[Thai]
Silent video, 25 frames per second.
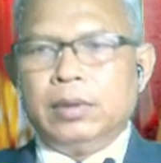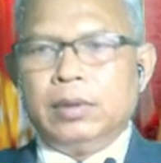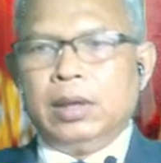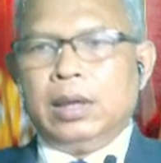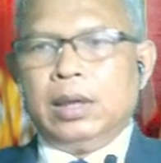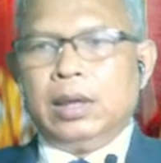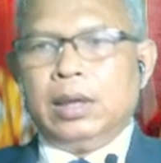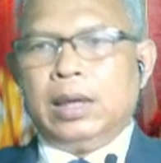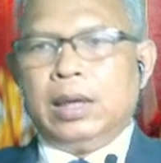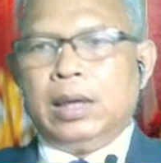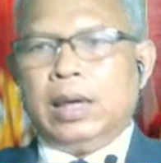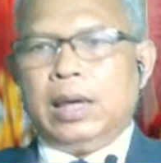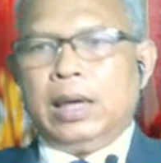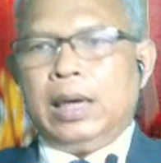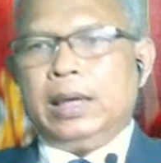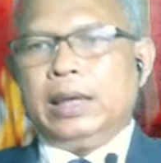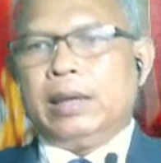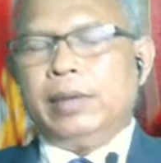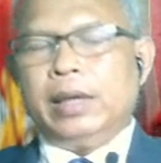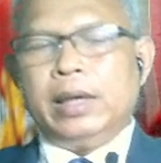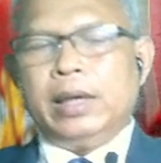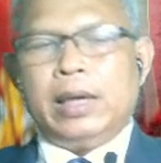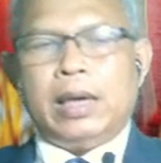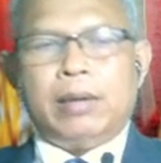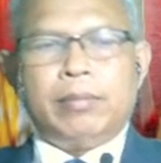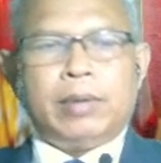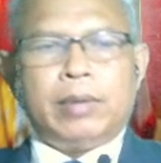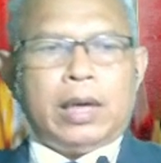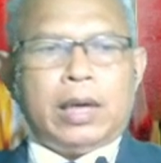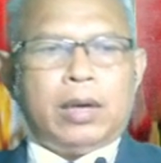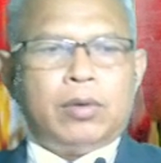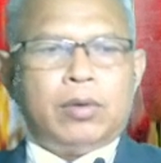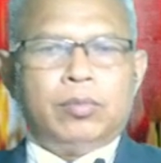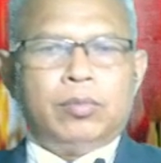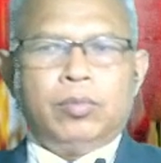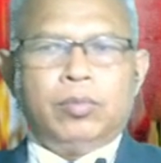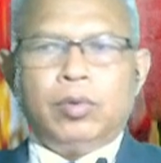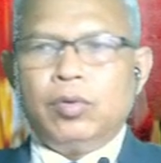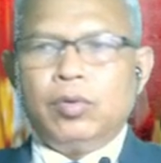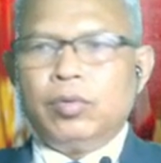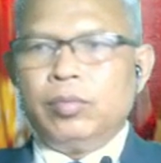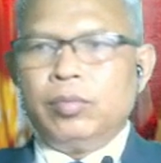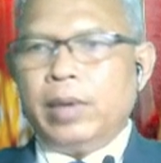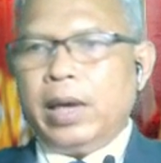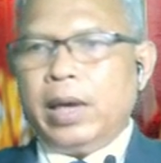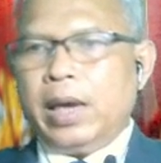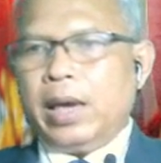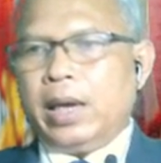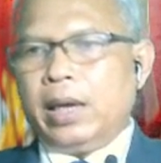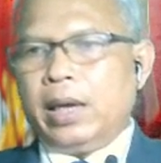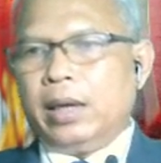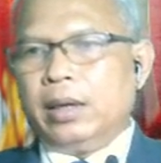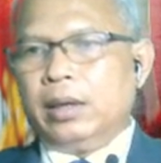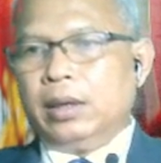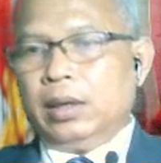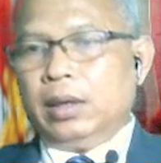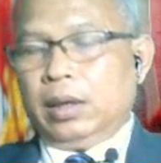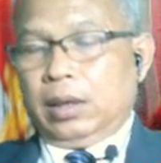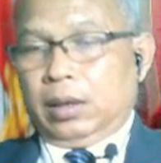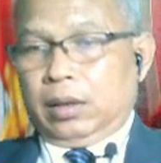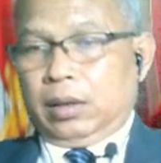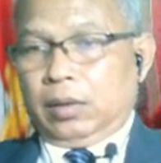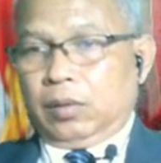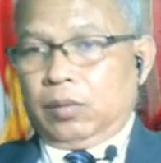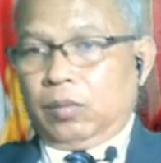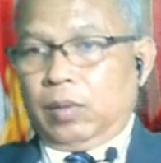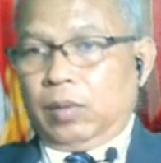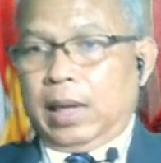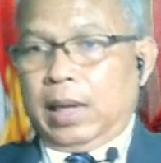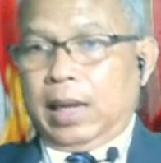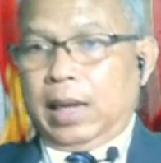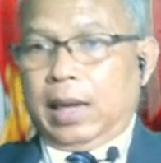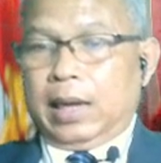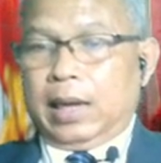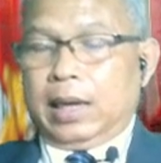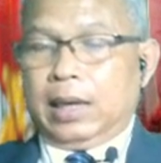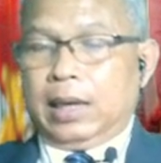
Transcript: ให้คำแนะนำแก่คุณพ่อคุณแม่ ว่า